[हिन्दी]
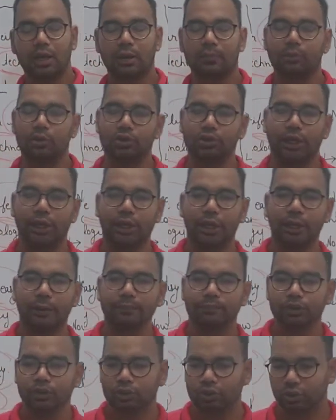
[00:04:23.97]
कम हो जाएंगे
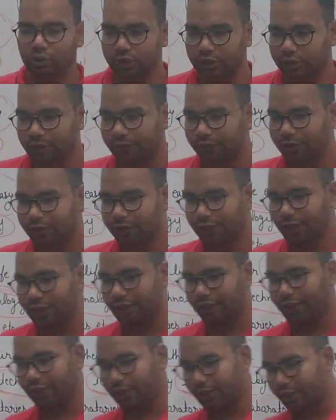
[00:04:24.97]
तो ग्रिफिथ
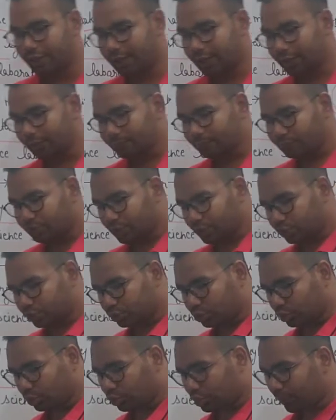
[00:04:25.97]
टेलर ने एक
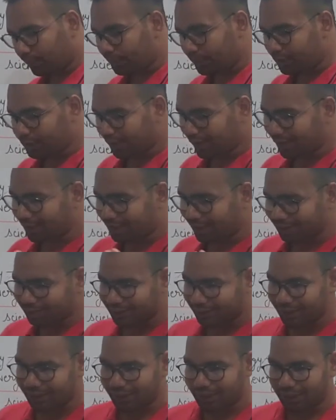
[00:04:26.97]
दोनों के बीच का एक
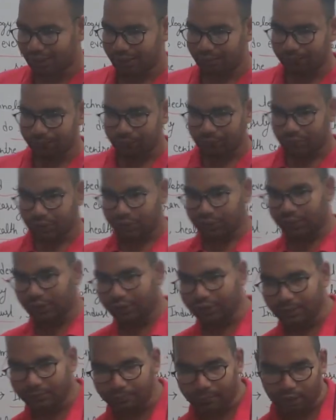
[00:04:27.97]
रास्ता निकाला
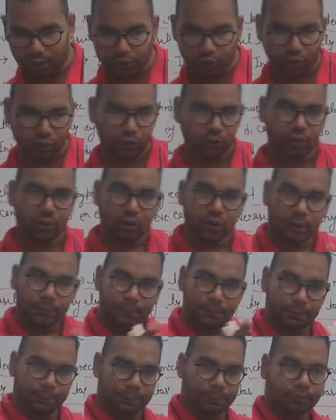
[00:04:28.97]
यदि मानव
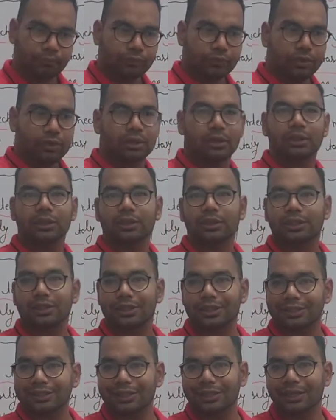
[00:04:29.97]

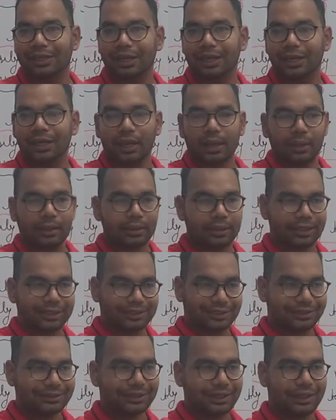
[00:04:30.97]
किससे डरेगा
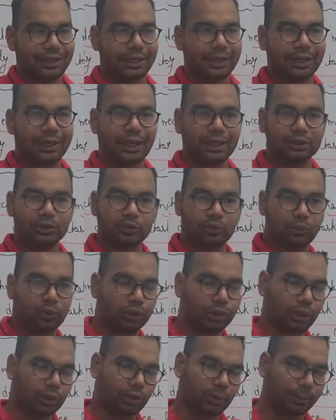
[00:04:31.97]
नेचर से डरेगा तो
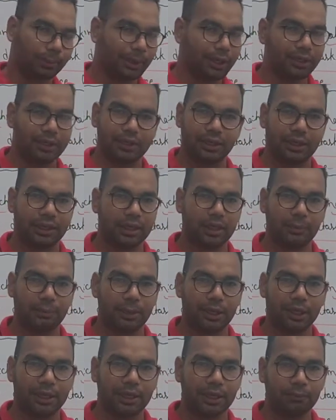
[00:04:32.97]
वो डेवलपमेंट नहीं कर
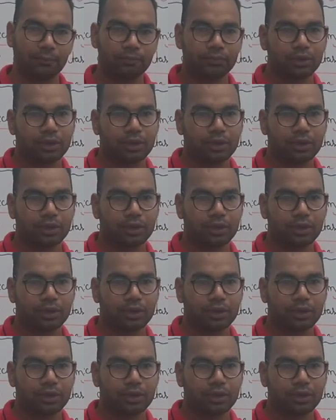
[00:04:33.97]
पाएगा